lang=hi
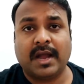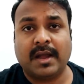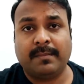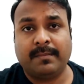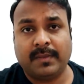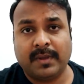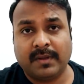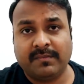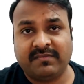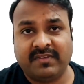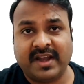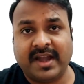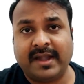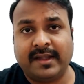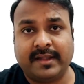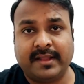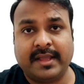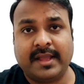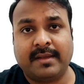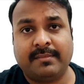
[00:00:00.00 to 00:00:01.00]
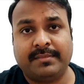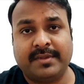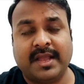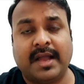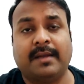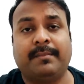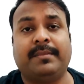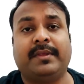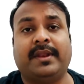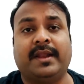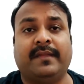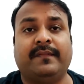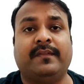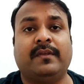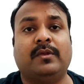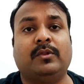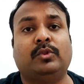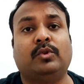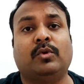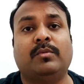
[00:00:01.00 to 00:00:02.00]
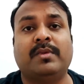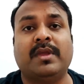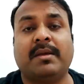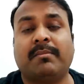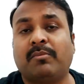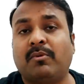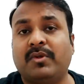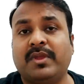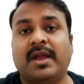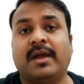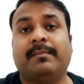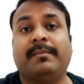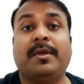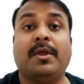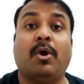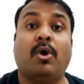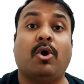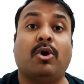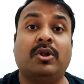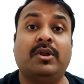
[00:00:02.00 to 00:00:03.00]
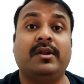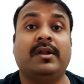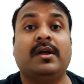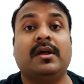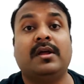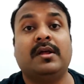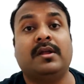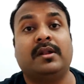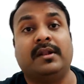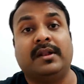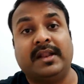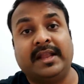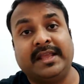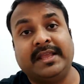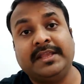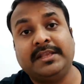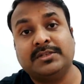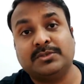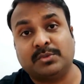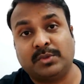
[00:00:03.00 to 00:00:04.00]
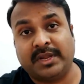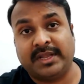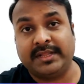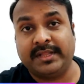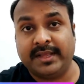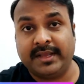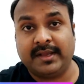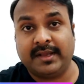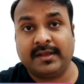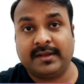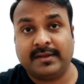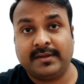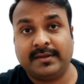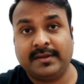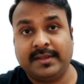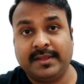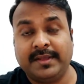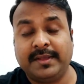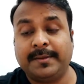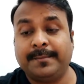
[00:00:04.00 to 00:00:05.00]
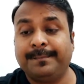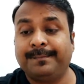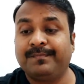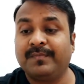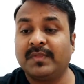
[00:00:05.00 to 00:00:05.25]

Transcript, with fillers: आपका फ्लैट है आप यहाँ पे रहते हो तो भी आपको यहाँ पे हॉर्न नहीं सुनाई देगा ठीक है